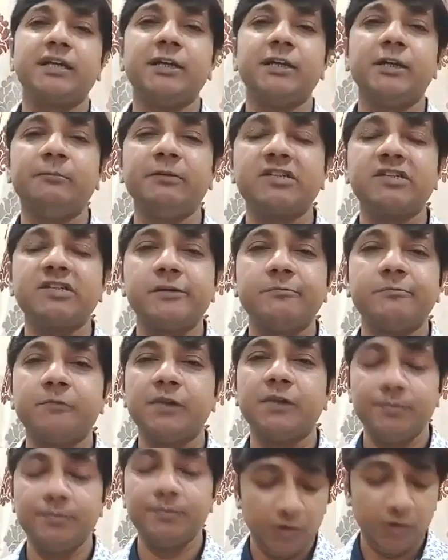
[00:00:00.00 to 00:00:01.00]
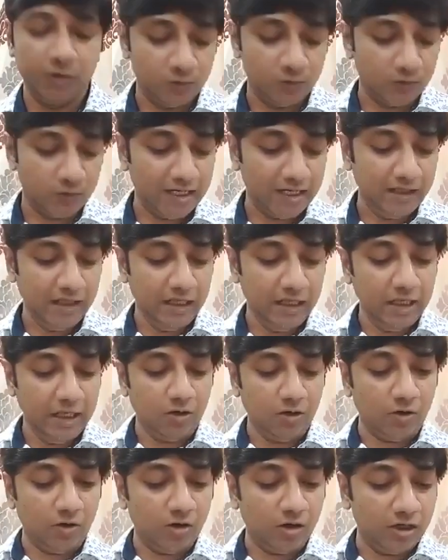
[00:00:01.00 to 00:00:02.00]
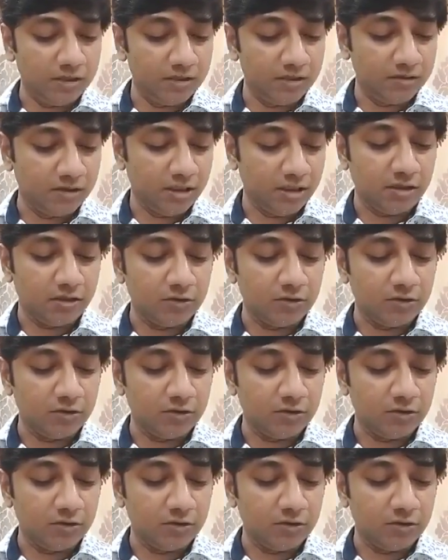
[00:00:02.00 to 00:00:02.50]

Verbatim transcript: के लिए मैं सब नहीं पढ़ूंगा और